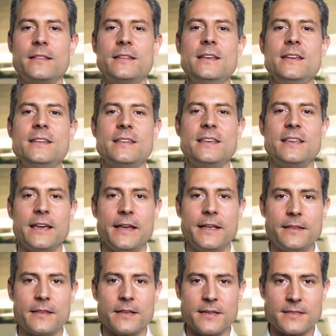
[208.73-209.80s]
die sich
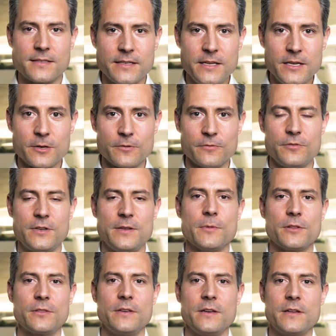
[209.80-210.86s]
interessieren für die
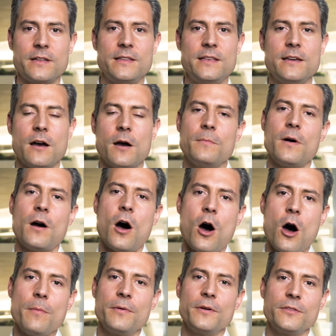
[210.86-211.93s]
Materie, die am
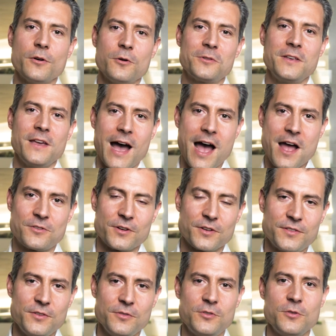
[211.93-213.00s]
Abend noch die
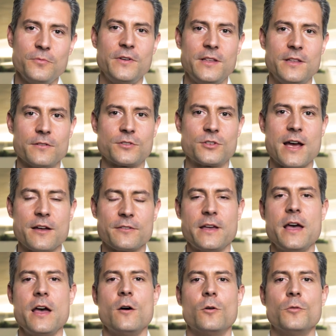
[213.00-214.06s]
iTrust YouTube-Videos schaut
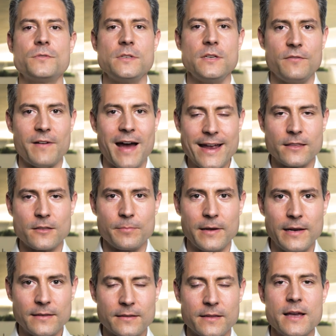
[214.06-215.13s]
und sich
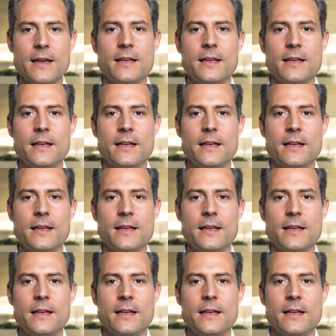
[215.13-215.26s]
weiterbildet.